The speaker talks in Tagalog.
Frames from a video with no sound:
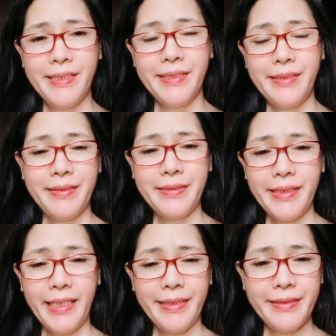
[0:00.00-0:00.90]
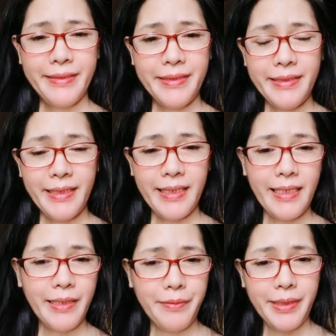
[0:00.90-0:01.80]
so ngayon ang
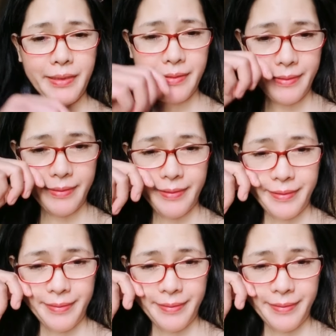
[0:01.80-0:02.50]
gagawin ko